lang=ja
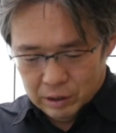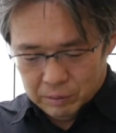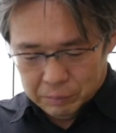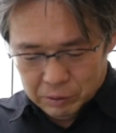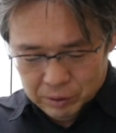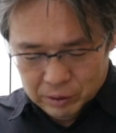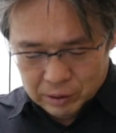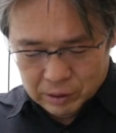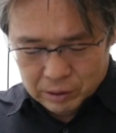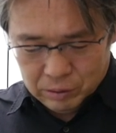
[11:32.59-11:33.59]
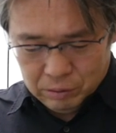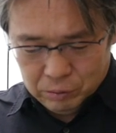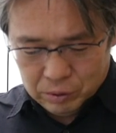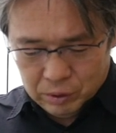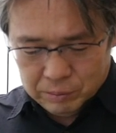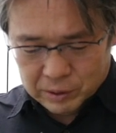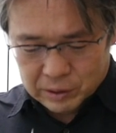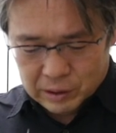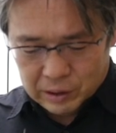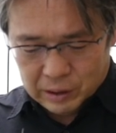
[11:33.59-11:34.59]
ベルリンって非常に面白い街
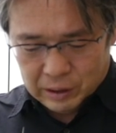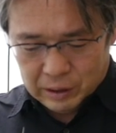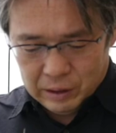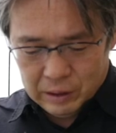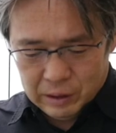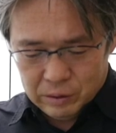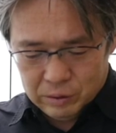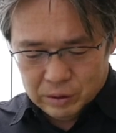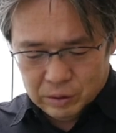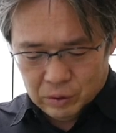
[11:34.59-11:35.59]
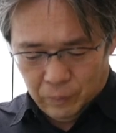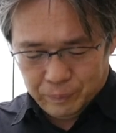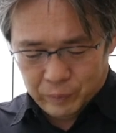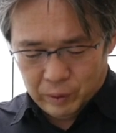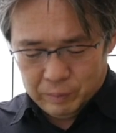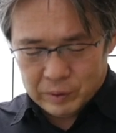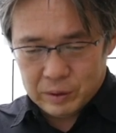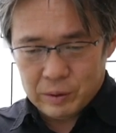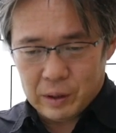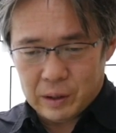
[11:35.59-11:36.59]
で一つの街
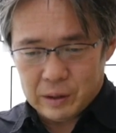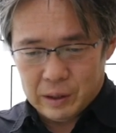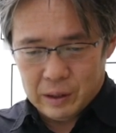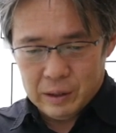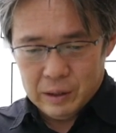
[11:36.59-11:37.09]
の中に、